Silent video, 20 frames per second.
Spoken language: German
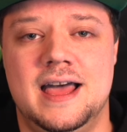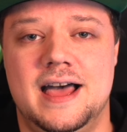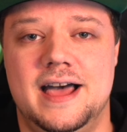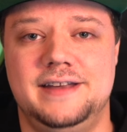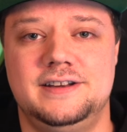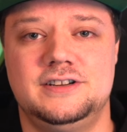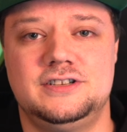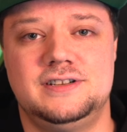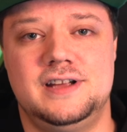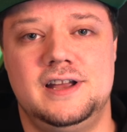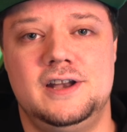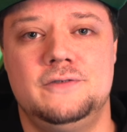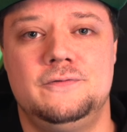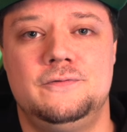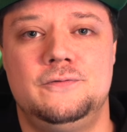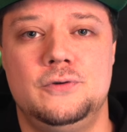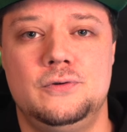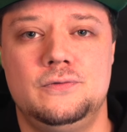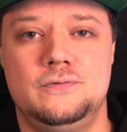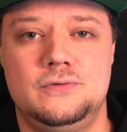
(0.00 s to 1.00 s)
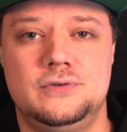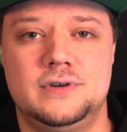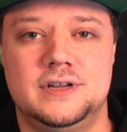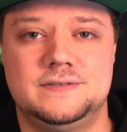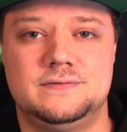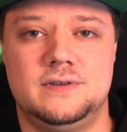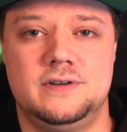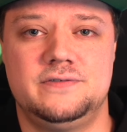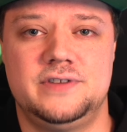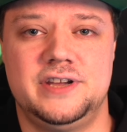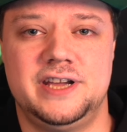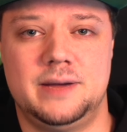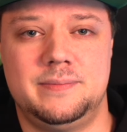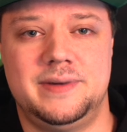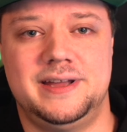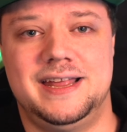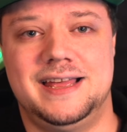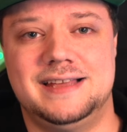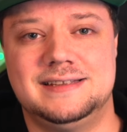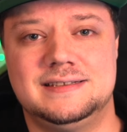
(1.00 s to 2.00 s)
Eine schnelle 512
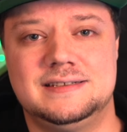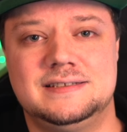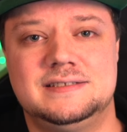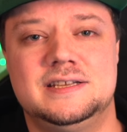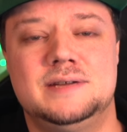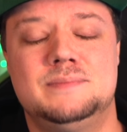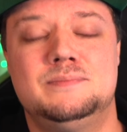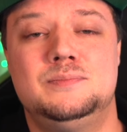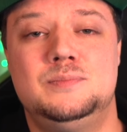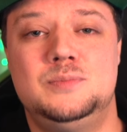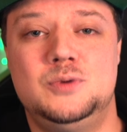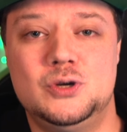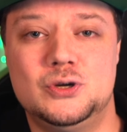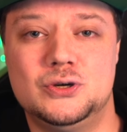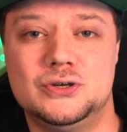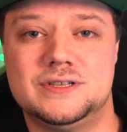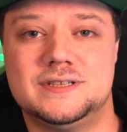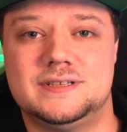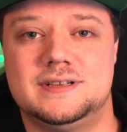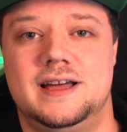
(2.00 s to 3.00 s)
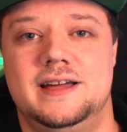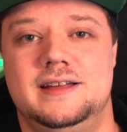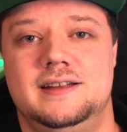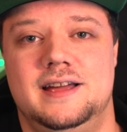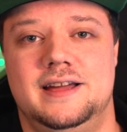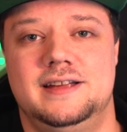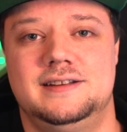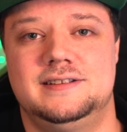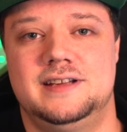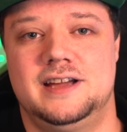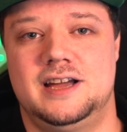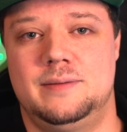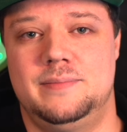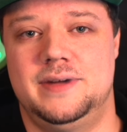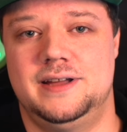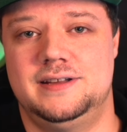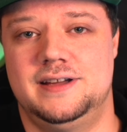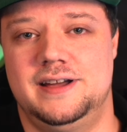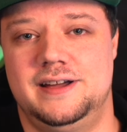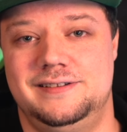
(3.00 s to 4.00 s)
GB SSD plus eine 1
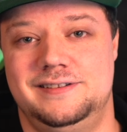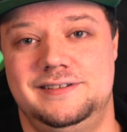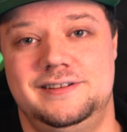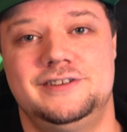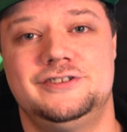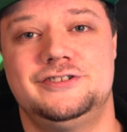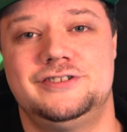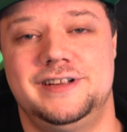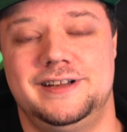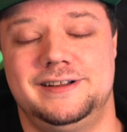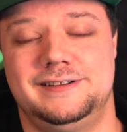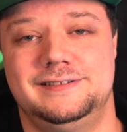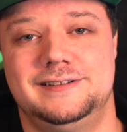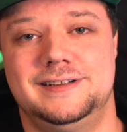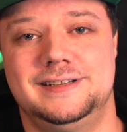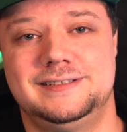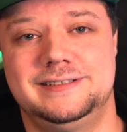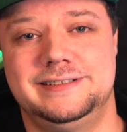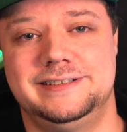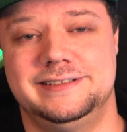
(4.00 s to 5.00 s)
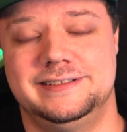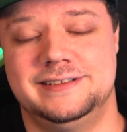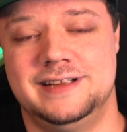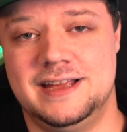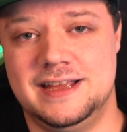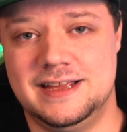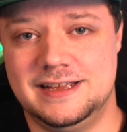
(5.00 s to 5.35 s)
TB HDD stecken da drin.